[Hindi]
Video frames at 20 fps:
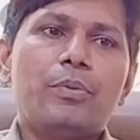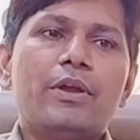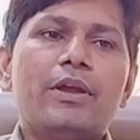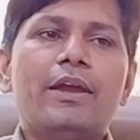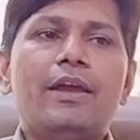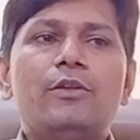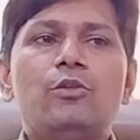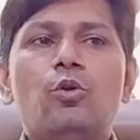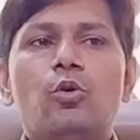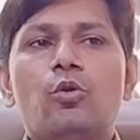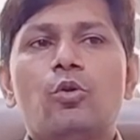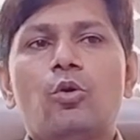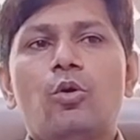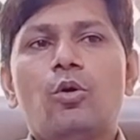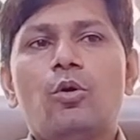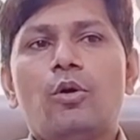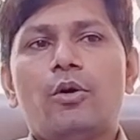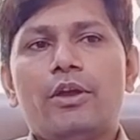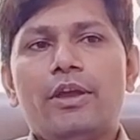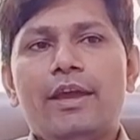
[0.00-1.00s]
आरोपी ये
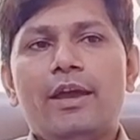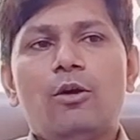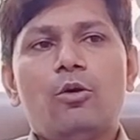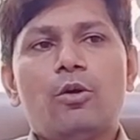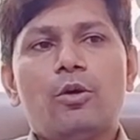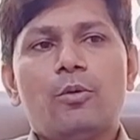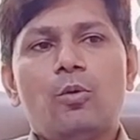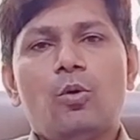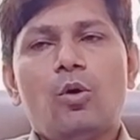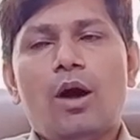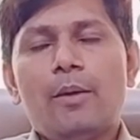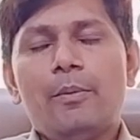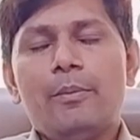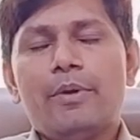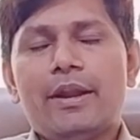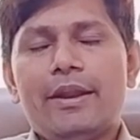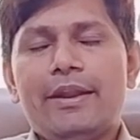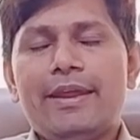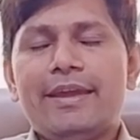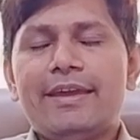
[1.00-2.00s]
दोनों ये और वो
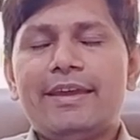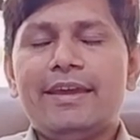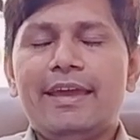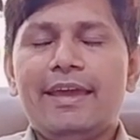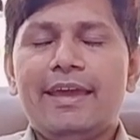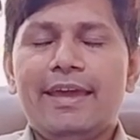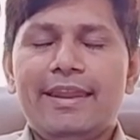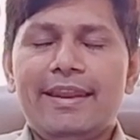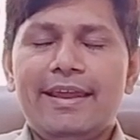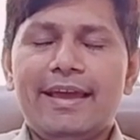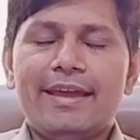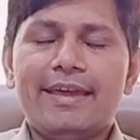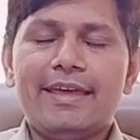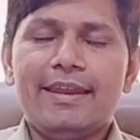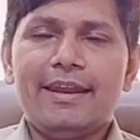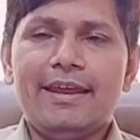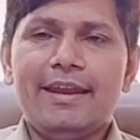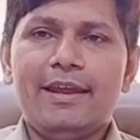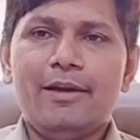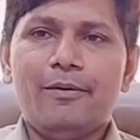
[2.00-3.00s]
इमरान एक ही
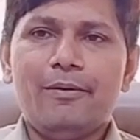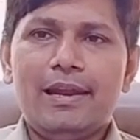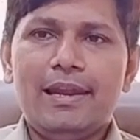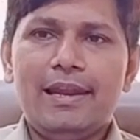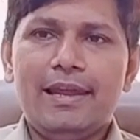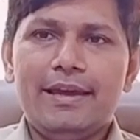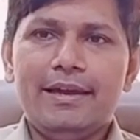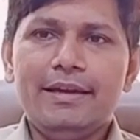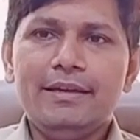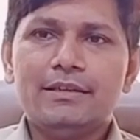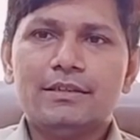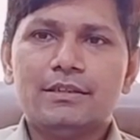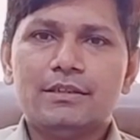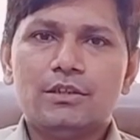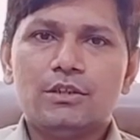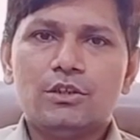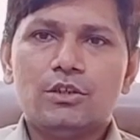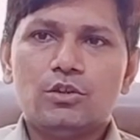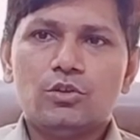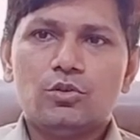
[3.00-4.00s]
एरिया के रहने वाले हैं
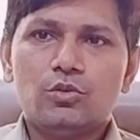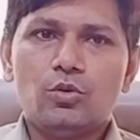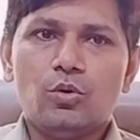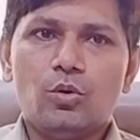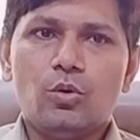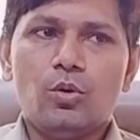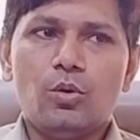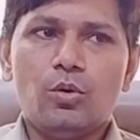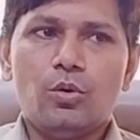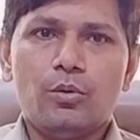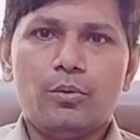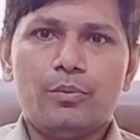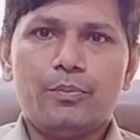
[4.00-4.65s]
तो